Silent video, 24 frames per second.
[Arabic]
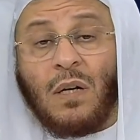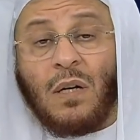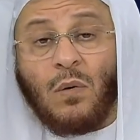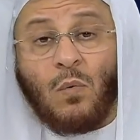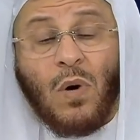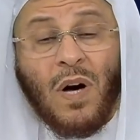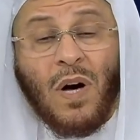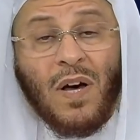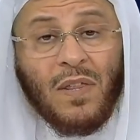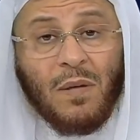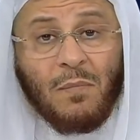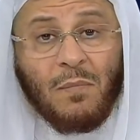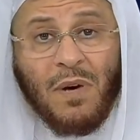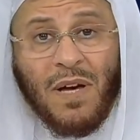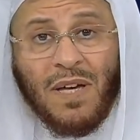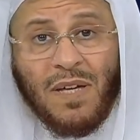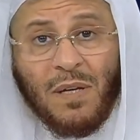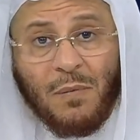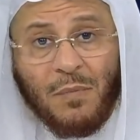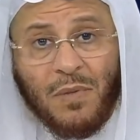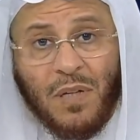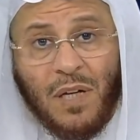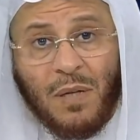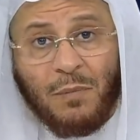وهذا
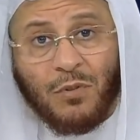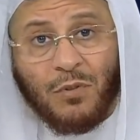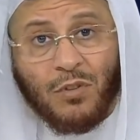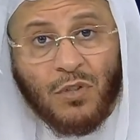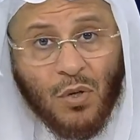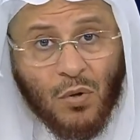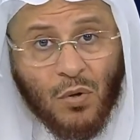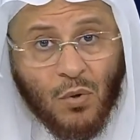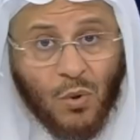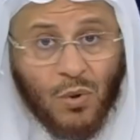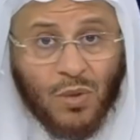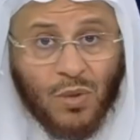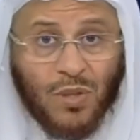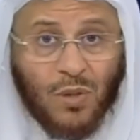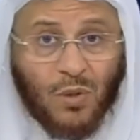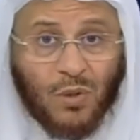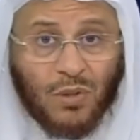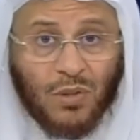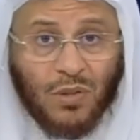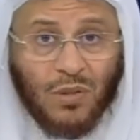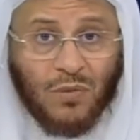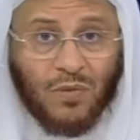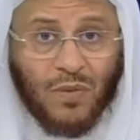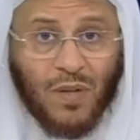ما يمنع من الرقية
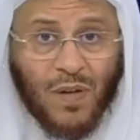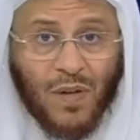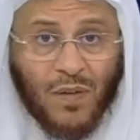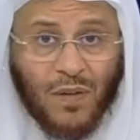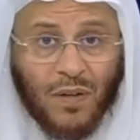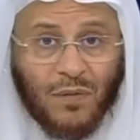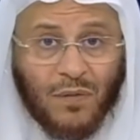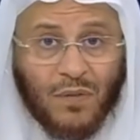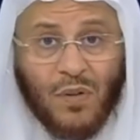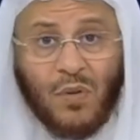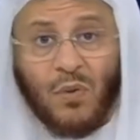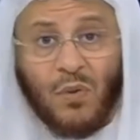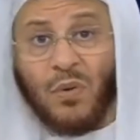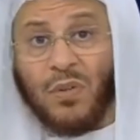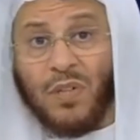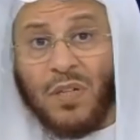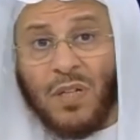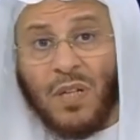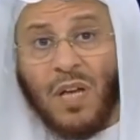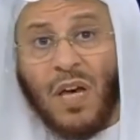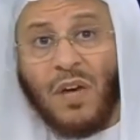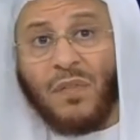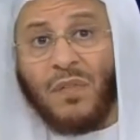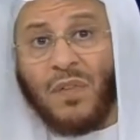أخت الفاضلة فالرقية
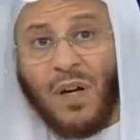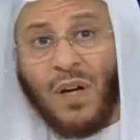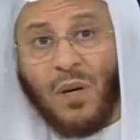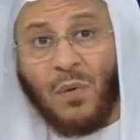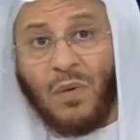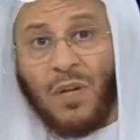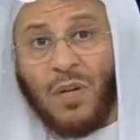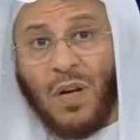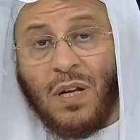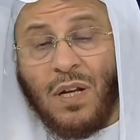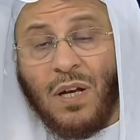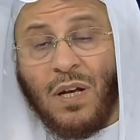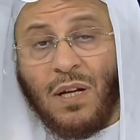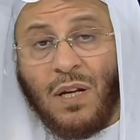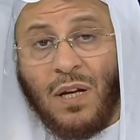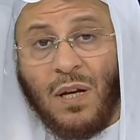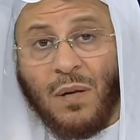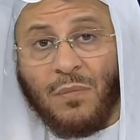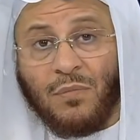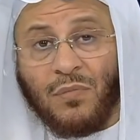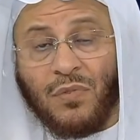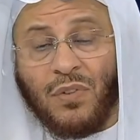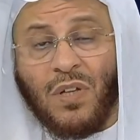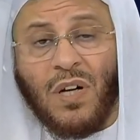نافعة ولله
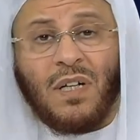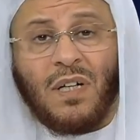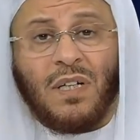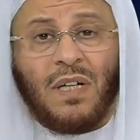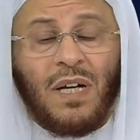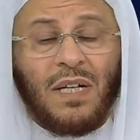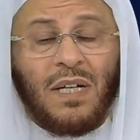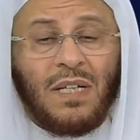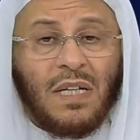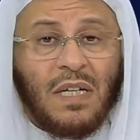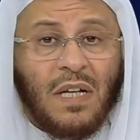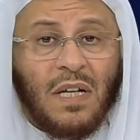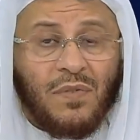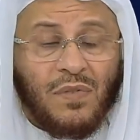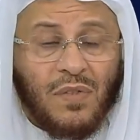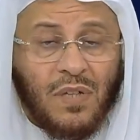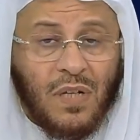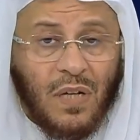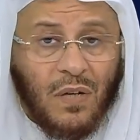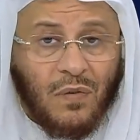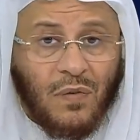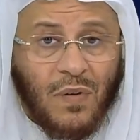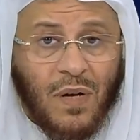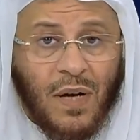الحمد تقرأ على
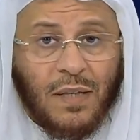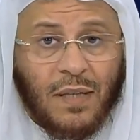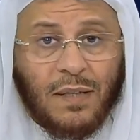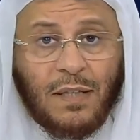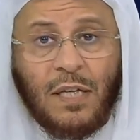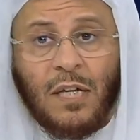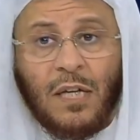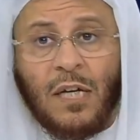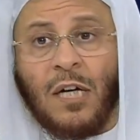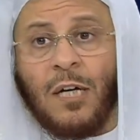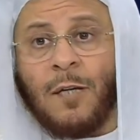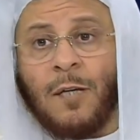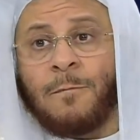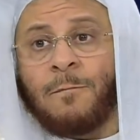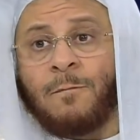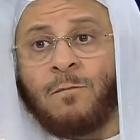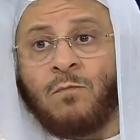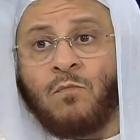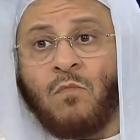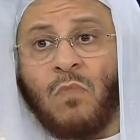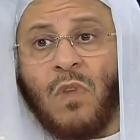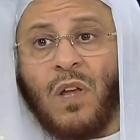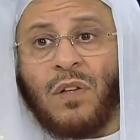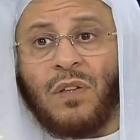نفسها الفاتحة
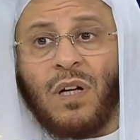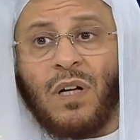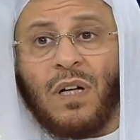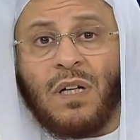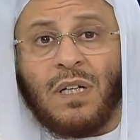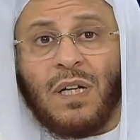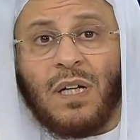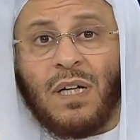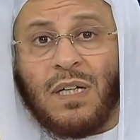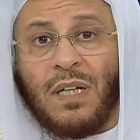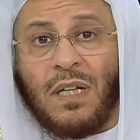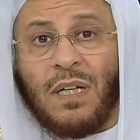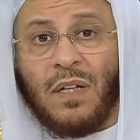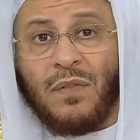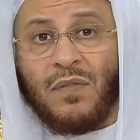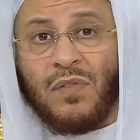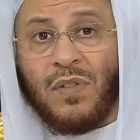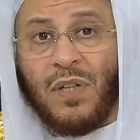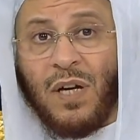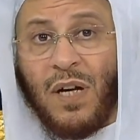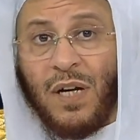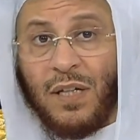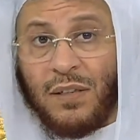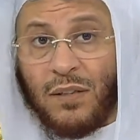تقرأ على
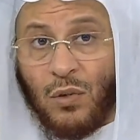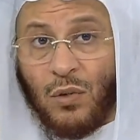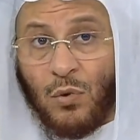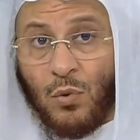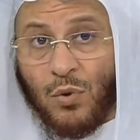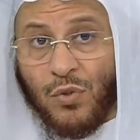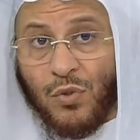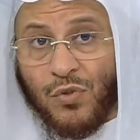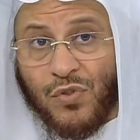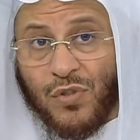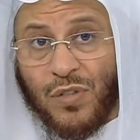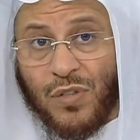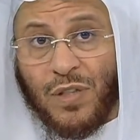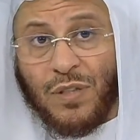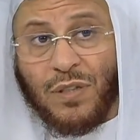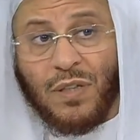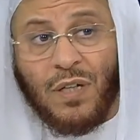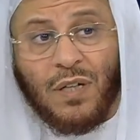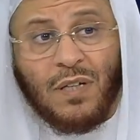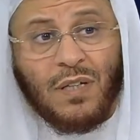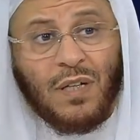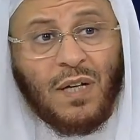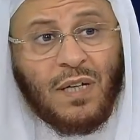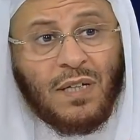نفسها آية الكرسي
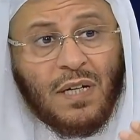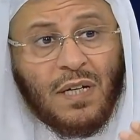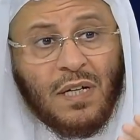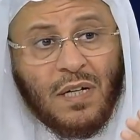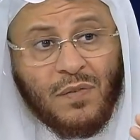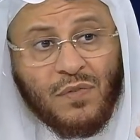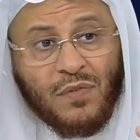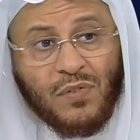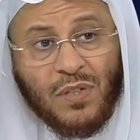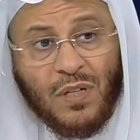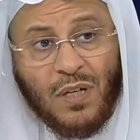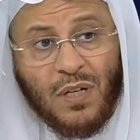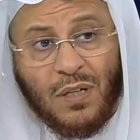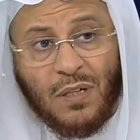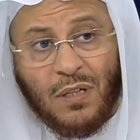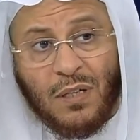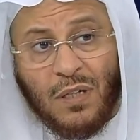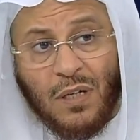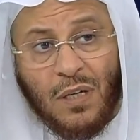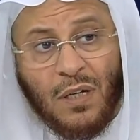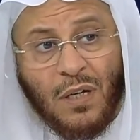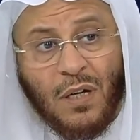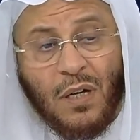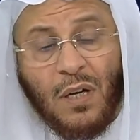تقرأ على نفسها
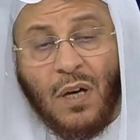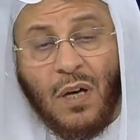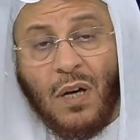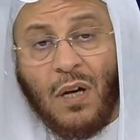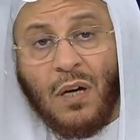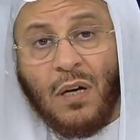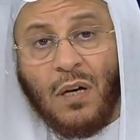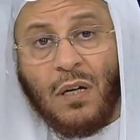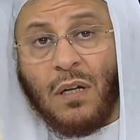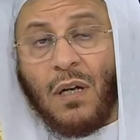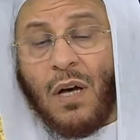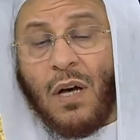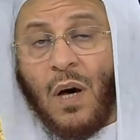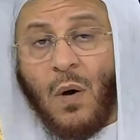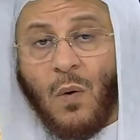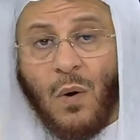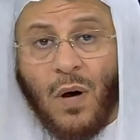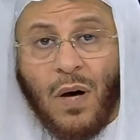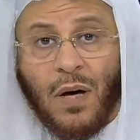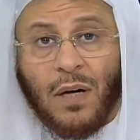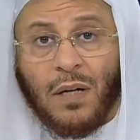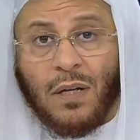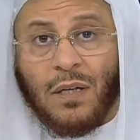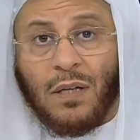
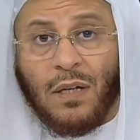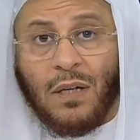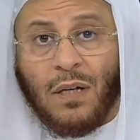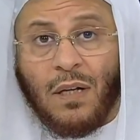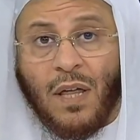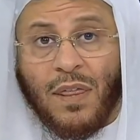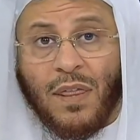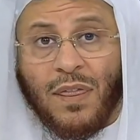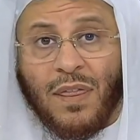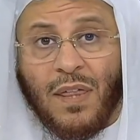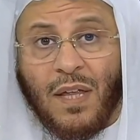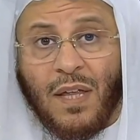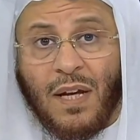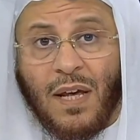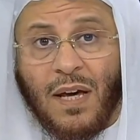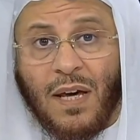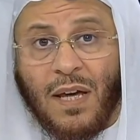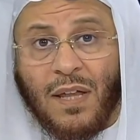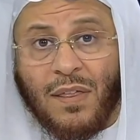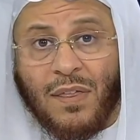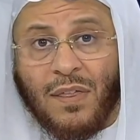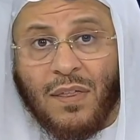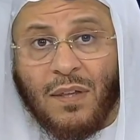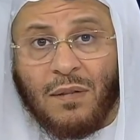القواقل
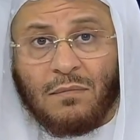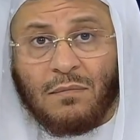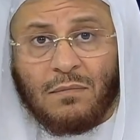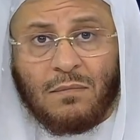الثلاث